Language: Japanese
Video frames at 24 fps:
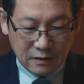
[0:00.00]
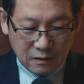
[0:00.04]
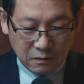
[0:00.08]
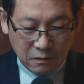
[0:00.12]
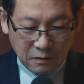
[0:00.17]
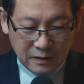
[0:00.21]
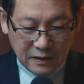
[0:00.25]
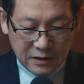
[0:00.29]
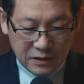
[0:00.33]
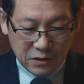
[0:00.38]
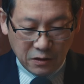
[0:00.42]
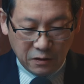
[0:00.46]

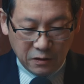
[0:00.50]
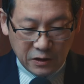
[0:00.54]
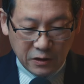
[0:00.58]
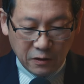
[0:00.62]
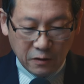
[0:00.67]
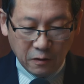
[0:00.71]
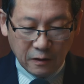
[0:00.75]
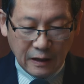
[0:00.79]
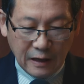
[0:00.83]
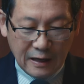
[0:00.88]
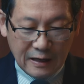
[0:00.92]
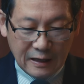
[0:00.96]
これ以上
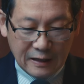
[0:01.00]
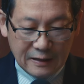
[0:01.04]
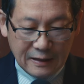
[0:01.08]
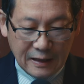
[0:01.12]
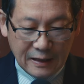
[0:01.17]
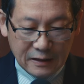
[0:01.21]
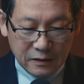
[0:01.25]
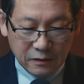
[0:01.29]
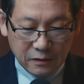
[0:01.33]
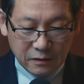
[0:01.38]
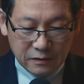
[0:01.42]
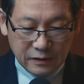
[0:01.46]
広がら
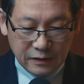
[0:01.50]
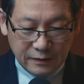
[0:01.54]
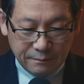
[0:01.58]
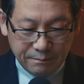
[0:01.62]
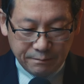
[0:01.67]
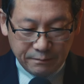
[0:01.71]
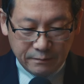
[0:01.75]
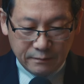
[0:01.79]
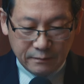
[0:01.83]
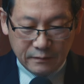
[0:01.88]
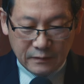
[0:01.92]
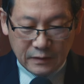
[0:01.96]
ないように、
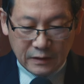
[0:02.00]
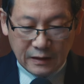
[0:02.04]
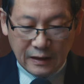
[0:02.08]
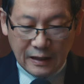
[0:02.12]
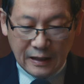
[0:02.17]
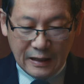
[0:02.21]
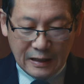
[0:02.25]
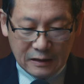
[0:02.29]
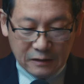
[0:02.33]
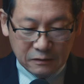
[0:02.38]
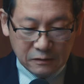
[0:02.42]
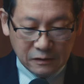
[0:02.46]

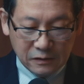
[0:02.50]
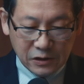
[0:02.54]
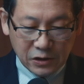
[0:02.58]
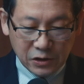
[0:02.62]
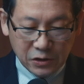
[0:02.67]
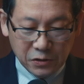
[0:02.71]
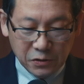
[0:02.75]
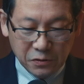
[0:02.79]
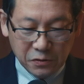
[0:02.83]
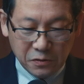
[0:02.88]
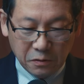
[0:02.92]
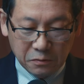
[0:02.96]
早く
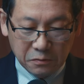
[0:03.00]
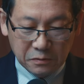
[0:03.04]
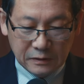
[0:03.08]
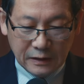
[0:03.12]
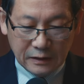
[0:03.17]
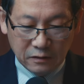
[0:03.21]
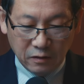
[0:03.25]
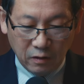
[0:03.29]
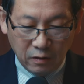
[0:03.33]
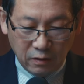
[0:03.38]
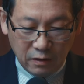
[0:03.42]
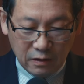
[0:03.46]
収束
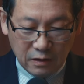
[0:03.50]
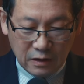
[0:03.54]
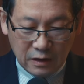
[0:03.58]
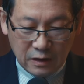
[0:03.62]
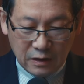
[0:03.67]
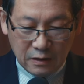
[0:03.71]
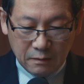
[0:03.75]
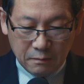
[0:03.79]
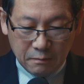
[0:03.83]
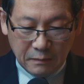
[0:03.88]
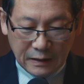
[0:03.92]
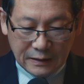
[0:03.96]
へと、
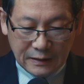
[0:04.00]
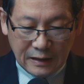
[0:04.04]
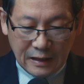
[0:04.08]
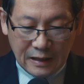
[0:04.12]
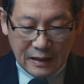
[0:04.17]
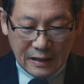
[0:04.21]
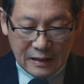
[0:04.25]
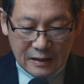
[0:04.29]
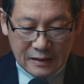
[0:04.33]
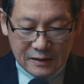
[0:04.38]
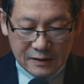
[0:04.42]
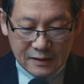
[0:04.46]
ま
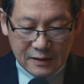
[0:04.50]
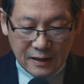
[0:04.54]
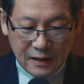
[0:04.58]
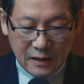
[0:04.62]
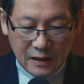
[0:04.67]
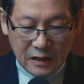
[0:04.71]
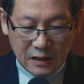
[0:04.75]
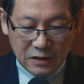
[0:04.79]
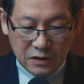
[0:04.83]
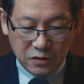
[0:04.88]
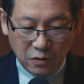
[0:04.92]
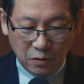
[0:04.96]
た
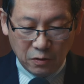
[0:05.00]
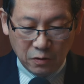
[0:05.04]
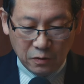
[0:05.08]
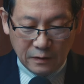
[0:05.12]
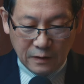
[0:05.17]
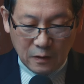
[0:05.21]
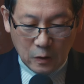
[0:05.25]
正常